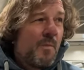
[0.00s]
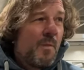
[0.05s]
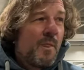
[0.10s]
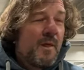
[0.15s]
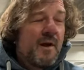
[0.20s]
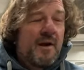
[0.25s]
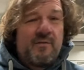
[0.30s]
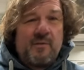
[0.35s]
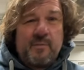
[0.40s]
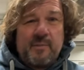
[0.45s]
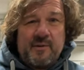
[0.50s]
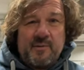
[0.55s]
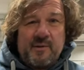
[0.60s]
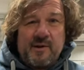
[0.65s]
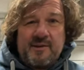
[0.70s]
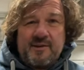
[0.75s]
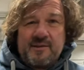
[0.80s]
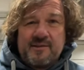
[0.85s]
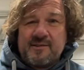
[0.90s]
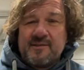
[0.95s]
Как вы
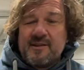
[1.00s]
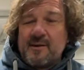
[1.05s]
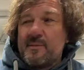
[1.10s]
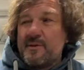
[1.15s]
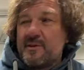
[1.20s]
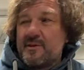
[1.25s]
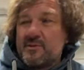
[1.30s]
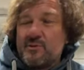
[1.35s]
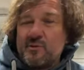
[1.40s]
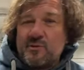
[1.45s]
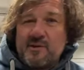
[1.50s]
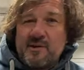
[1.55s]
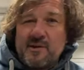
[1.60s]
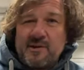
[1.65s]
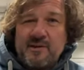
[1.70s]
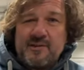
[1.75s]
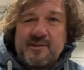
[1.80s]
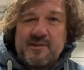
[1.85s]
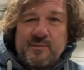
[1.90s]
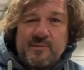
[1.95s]
понимаете, самые тяжелые
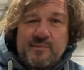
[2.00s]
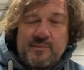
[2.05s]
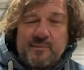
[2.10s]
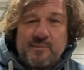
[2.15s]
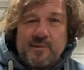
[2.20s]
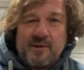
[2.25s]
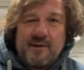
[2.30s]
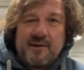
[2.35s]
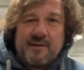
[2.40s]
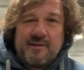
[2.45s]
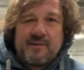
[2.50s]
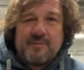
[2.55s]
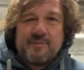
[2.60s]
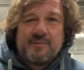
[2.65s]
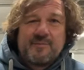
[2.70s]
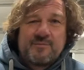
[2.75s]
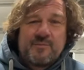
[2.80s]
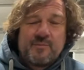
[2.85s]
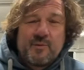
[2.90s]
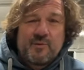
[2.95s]
границы были
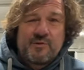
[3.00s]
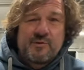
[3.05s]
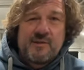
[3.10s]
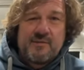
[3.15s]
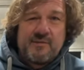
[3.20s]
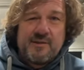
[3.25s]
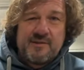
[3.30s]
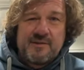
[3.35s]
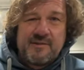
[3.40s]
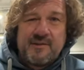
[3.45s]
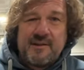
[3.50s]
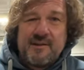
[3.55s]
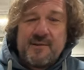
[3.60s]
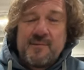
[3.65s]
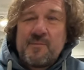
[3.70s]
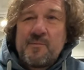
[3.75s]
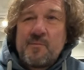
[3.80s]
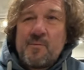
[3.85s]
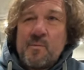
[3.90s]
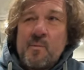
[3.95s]
постсоветские,
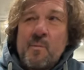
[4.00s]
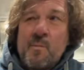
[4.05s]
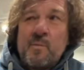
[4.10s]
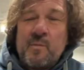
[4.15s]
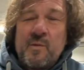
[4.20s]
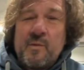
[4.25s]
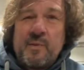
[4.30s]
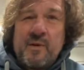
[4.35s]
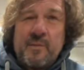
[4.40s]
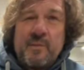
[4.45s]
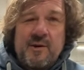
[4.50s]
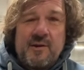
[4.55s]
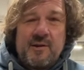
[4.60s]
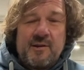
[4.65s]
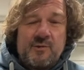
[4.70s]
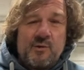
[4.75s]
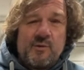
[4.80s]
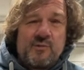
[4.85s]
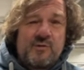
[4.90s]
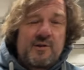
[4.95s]
например,
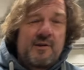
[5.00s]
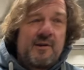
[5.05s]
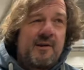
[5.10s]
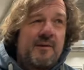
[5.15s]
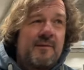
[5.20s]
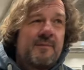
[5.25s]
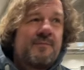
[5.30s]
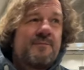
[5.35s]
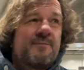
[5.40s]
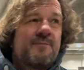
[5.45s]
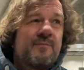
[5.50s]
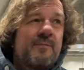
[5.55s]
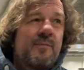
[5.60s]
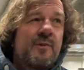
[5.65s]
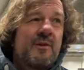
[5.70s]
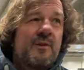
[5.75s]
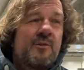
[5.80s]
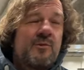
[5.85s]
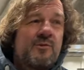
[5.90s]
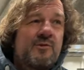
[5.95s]
литовская,
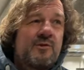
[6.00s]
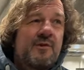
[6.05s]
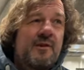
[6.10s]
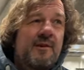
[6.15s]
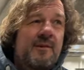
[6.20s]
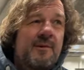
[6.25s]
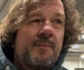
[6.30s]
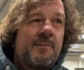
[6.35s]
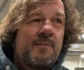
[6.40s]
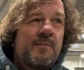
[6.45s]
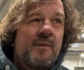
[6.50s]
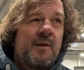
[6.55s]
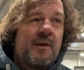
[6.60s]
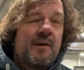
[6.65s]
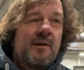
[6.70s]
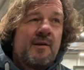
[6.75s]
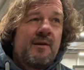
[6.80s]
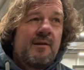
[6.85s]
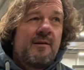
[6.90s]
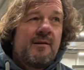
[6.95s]
белорусская,
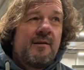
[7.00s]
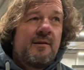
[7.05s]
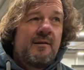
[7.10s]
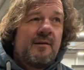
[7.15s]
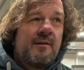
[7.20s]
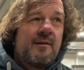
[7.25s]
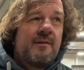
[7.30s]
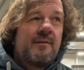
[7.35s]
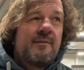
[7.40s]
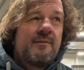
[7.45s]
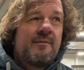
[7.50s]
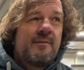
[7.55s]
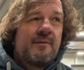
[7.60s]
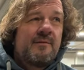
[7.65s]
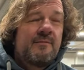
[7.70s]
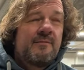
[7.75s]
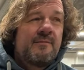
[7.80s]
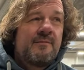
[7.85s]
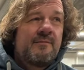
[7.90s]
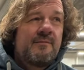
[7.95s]
э,
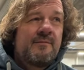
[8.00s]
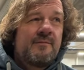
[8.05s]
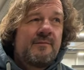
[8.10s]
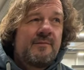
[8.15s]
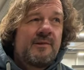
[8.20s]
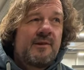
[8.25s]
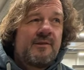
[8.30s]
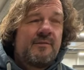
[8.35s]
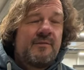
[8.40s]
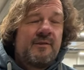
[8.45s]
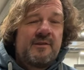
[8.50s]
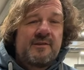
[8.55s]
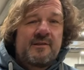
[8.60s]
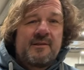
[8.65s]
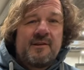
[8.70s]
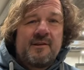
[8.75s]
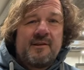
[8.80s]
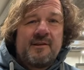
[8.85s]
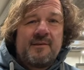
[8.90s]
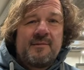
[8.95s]

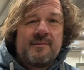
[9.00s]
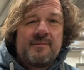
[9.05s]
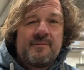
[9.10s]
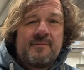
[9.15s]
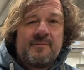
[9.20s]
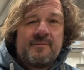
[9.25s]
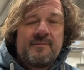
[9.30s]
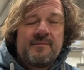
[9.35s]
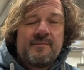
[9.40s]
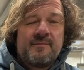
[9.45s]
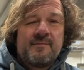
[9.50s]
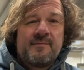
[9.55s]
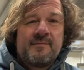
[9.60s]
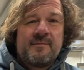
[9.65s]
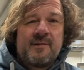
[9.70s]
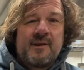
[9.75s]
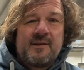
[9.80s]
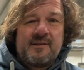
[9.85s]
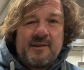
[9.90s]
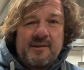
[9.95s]
латвийская,
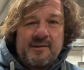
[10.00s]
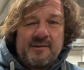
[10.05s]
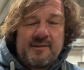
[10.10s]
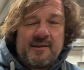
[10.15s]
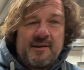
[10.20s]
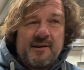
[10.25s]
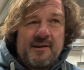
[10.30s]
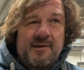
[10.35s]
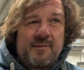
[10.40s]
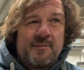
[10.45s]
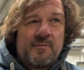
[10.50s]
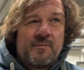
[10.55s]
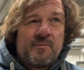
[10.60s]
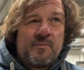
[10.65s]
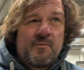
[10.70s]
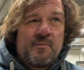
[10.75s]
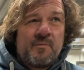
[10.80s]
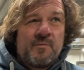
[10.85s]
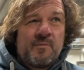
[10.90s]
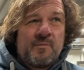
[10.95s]
российская,
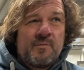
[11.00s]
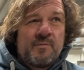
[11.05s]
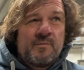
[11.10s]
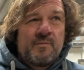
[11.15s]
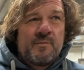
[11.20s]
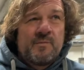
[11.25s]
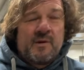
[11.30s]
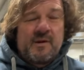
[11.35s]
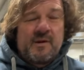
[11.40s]
ну,